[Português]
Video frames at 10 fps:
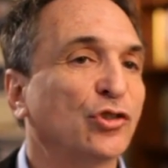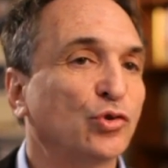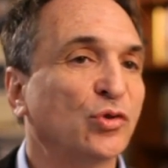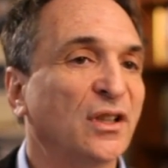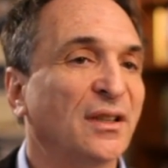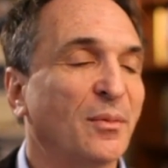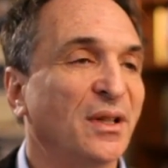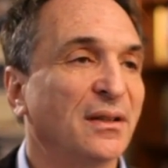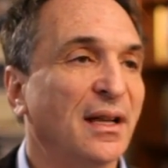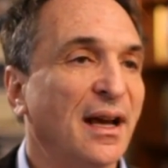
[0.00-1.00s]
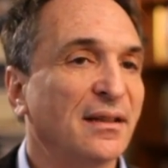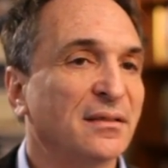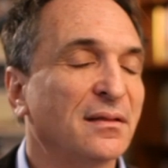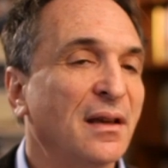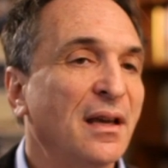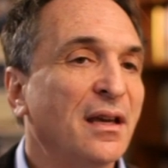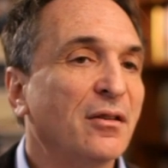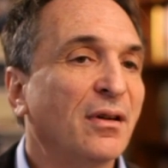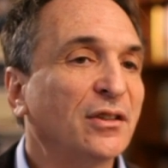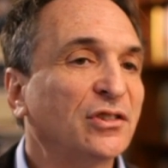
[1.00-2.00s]
de sustentabilidade,
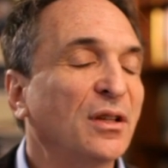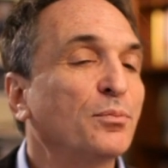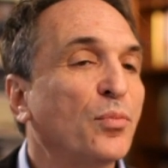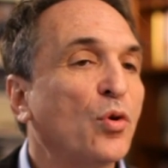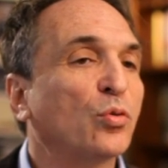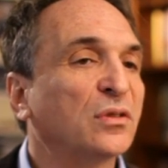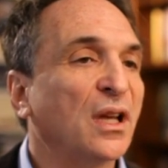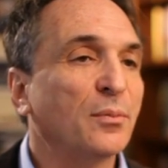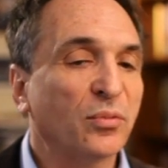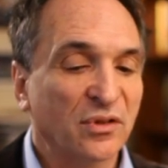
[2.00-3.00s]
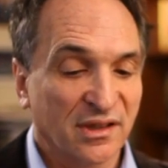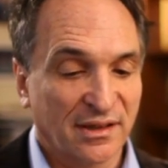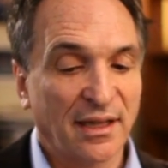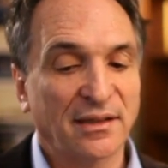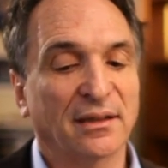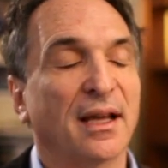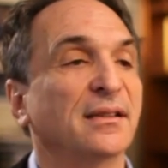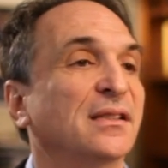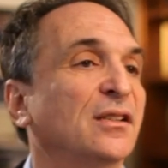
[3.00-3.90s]
eu acho que em pouco tempo, de 7 a 10